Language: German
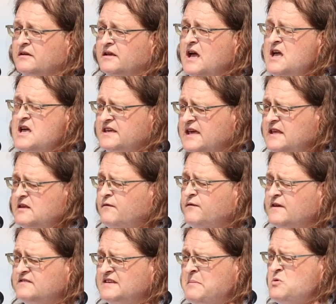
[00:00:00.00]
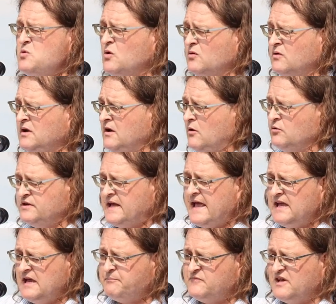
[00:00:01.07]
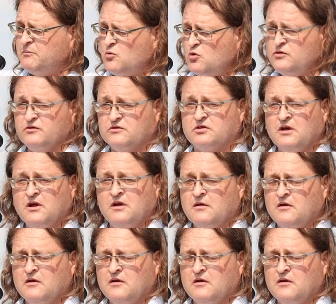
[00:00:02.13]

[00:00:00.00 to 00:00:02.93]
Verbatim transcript: Ja? Geht auf Versammlungen und erhebt den Mund.